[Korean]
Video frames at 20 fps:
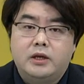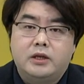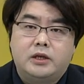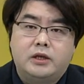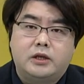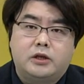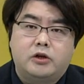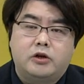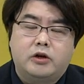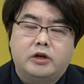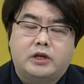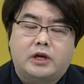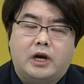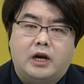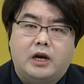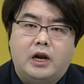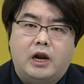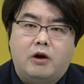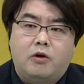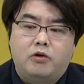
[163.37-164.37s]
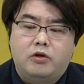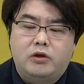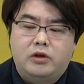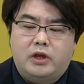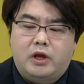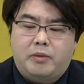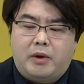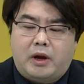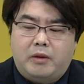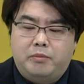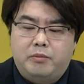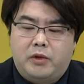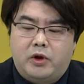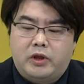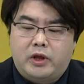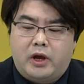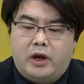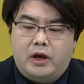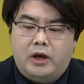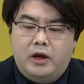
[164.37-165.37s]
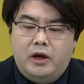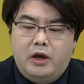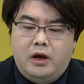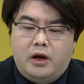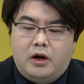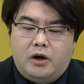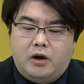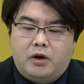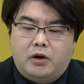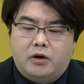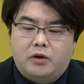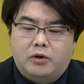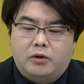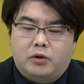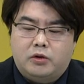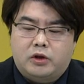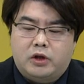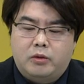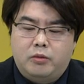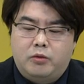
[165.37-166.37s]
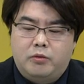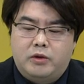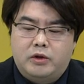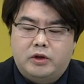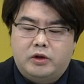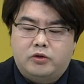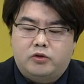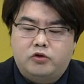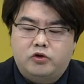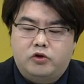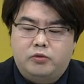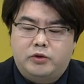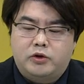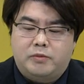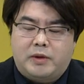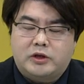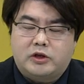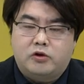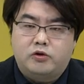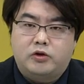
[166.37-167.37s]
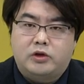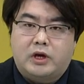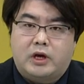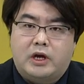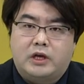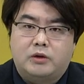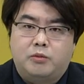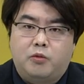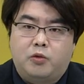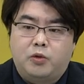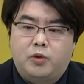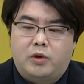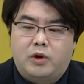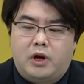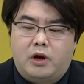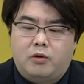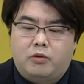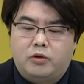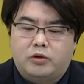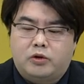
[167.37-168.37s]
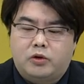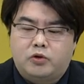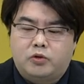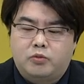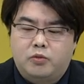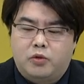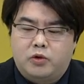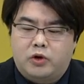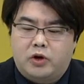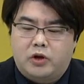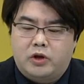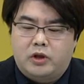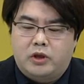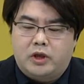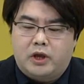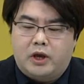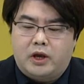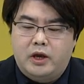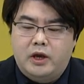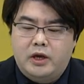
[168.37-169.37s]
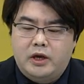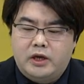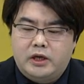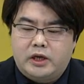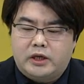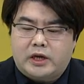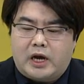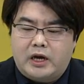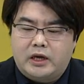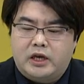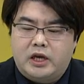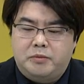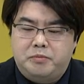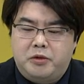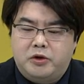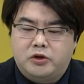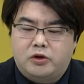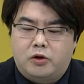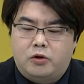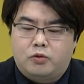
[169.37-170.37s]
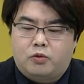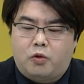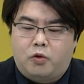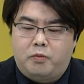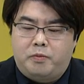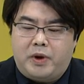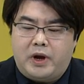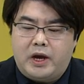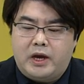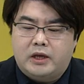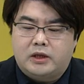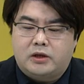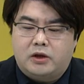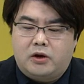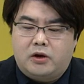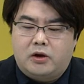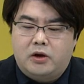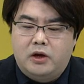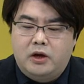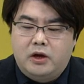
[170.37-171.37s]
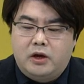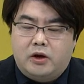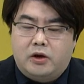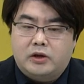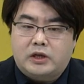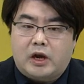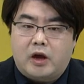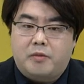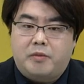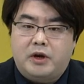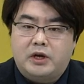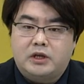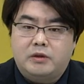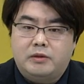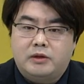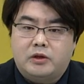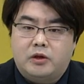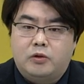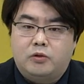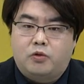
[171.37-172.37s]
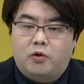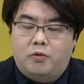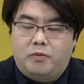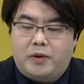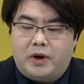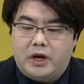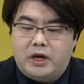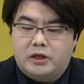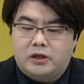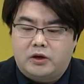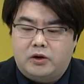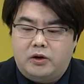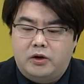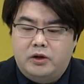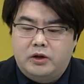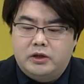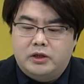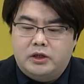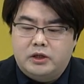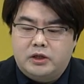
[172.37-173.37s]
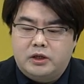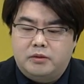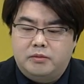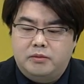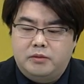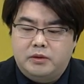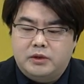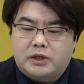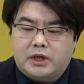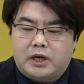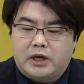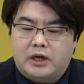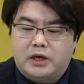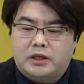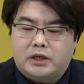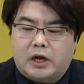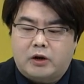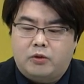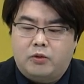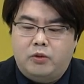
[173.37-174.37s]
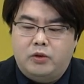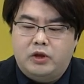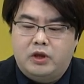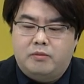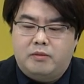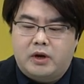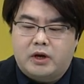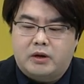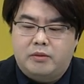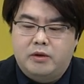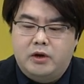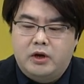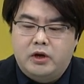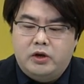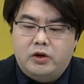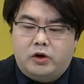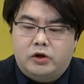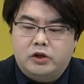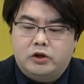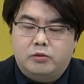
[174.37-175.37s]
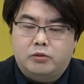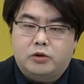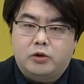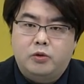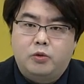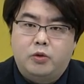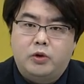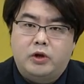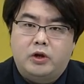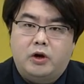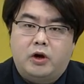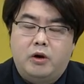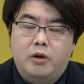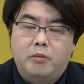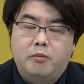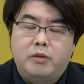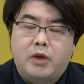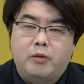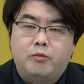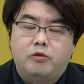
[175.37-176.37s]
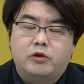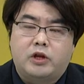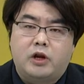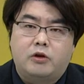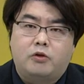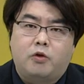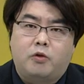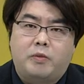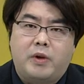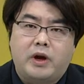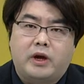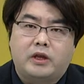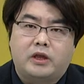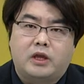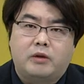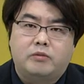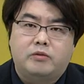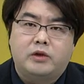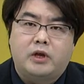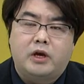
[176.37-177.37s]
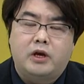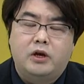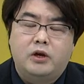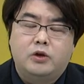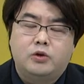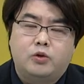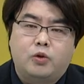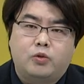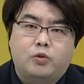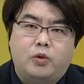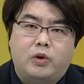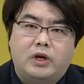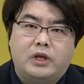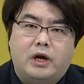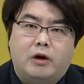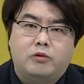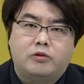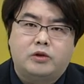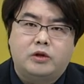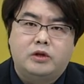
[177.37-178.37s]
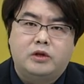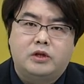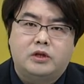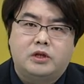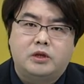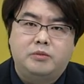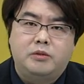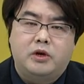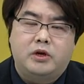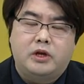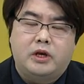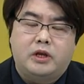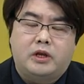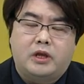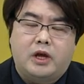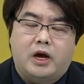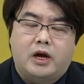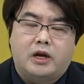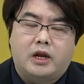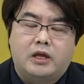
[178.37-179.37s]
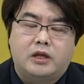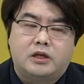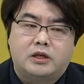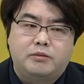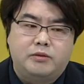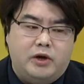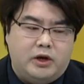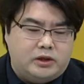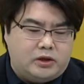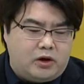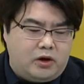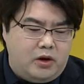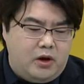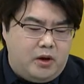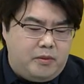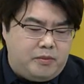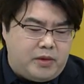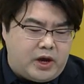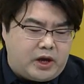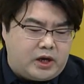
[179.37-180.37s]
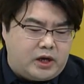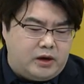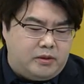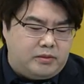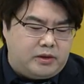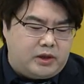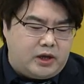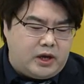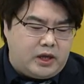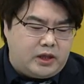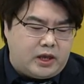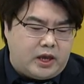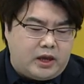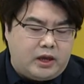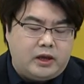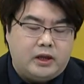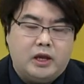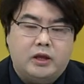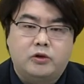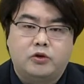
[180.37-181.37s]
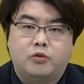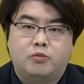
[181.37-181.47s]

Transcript: 실적이 잘 나오는데 반면에 어, 어떻게 보면은 수급이 좀 받쳐주지 않아서 못 올라오고 있던 종목이었는데 이제 장기 입평선을 돌파해서 어, 481선을 돌파해서 지금 자리를 잡고 있는 만큼 여기서부터는 오히려 매물대를 돌파했기 때문에 속도가 나올 수 있는 측면이 있다라는 측면에 투자에서 백금 T&A라는 n